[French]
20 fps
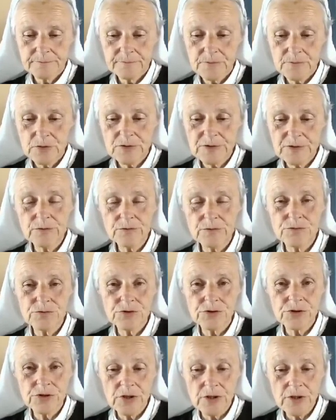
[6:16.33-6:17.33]
le Triomphe du
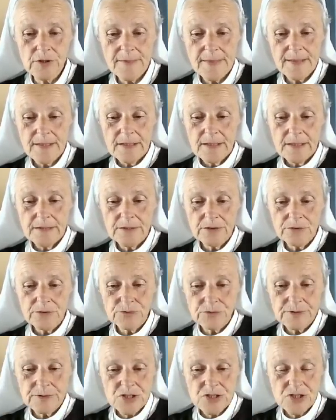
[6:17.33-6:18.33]
cœur, il y a
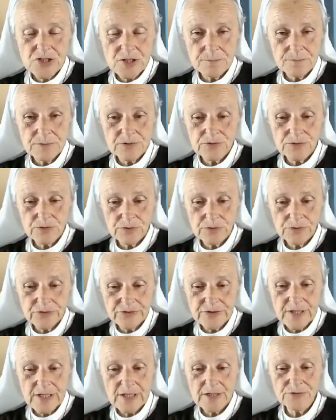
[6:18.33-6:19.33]
tout un chapitre sur le
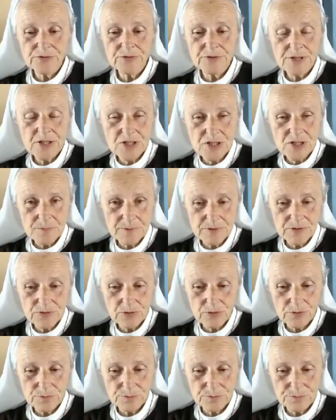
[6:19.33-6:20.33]
ciel, tout un chapitre
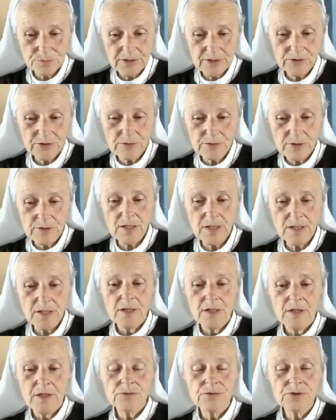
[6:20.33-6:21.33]
sur le purgatoire,
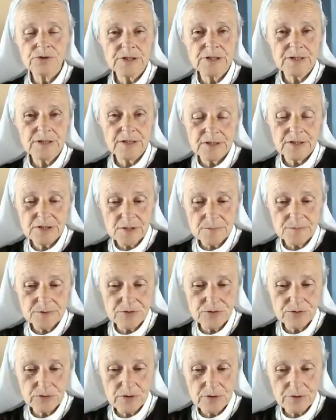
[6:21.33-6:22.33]
tout un chapitre
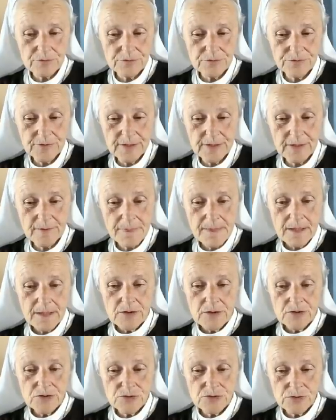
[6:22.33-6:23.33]
sur l'enfer.
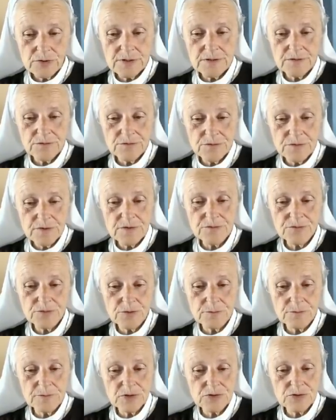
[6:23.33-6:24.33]
Ceux qui vivent de
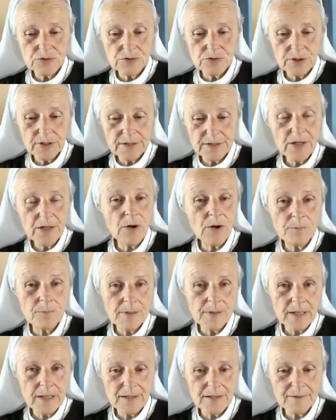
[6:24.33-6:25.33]
Medjugorje en
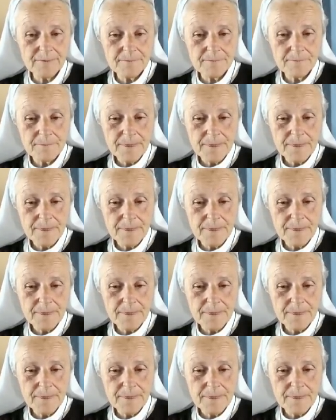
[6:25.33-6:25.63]
parlent.